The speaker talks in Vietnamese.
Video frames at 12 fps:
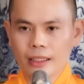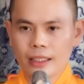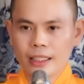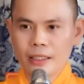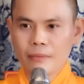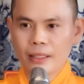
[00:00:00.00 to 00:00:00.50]
Thì
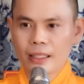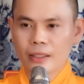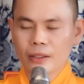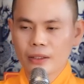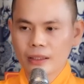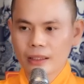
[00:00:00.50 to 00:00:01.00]
khi mà
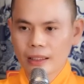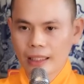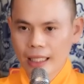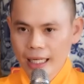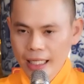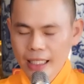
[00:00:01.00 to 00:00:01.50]

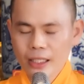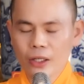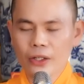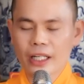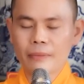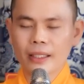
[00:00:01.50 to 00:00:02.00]
nghe
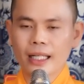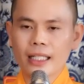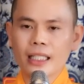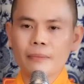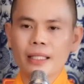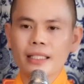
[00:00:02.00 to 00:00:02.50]
gọi điện mà
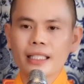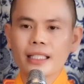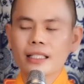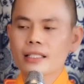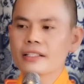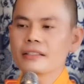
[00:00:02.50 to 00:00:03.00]
cái tới bên
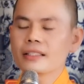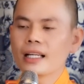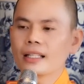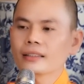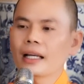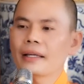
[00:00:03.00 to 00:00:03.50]
kia xưng
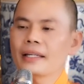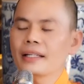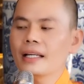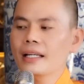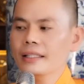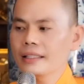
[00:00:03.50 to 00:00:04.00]

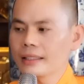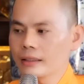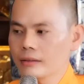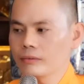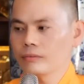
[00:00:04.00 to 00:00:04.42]
thầy đây,